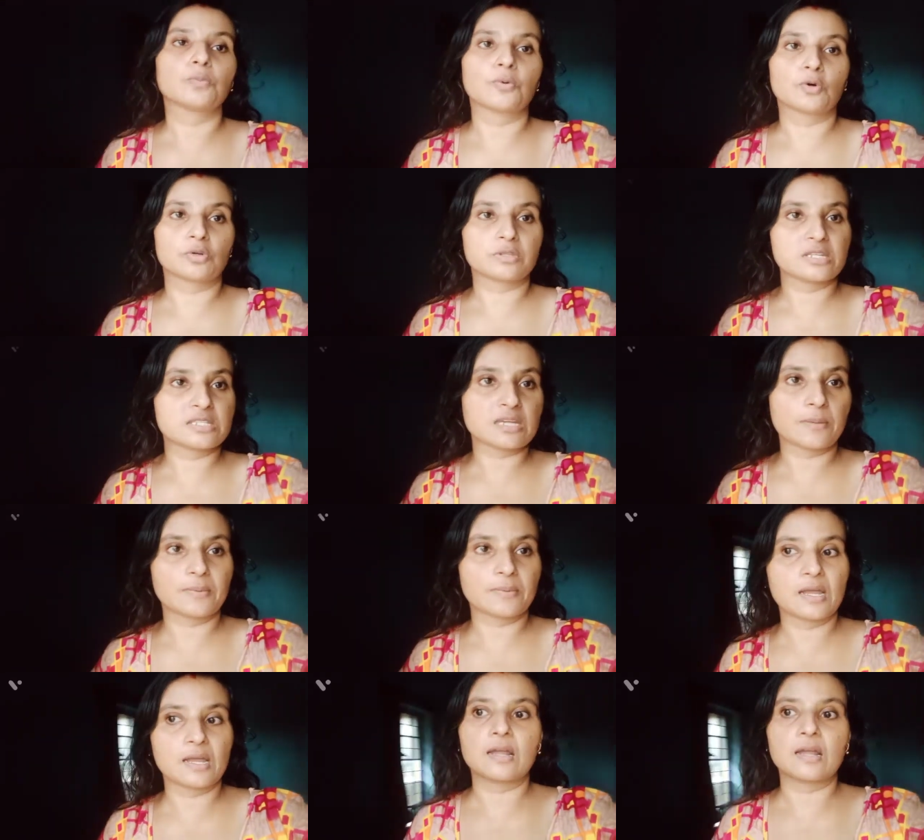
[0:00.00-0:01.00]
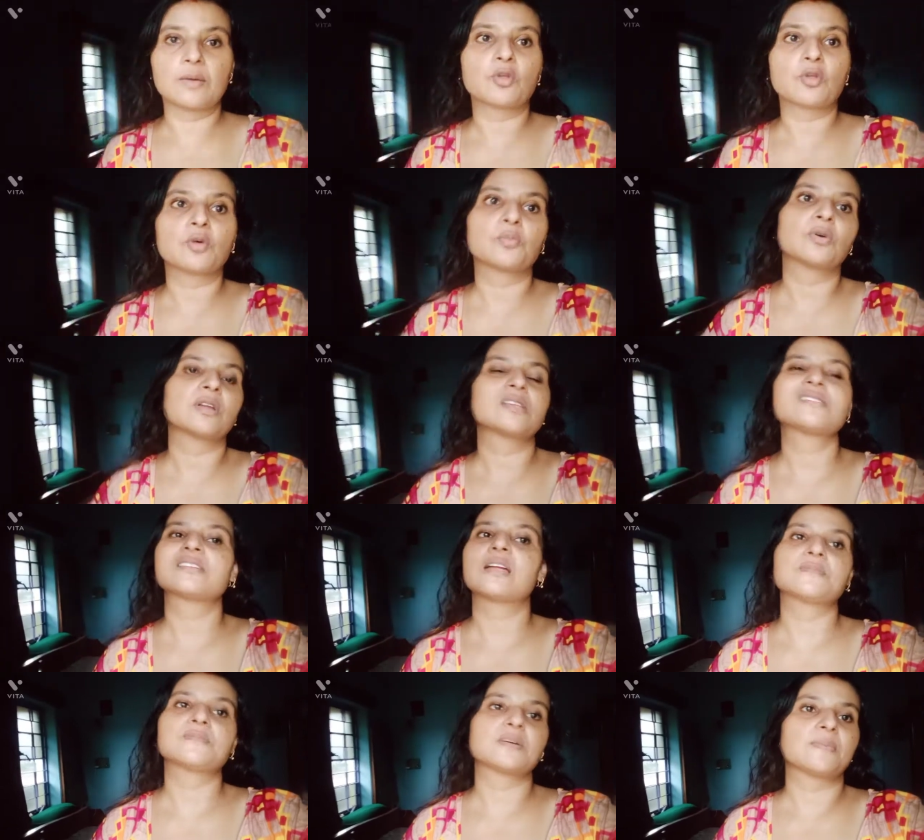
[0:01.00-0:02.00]
পড়তে যাবে না আর আমিও বলেছিলাম
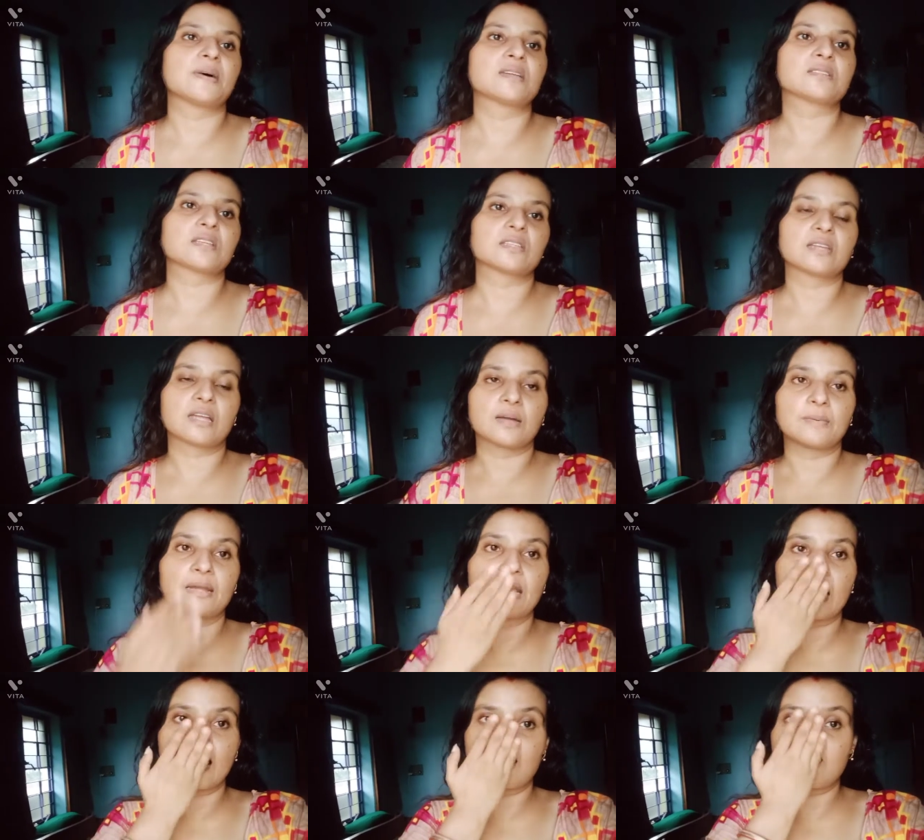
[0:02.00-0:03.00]
যে পাঁচটা থেকে আমার লাইভ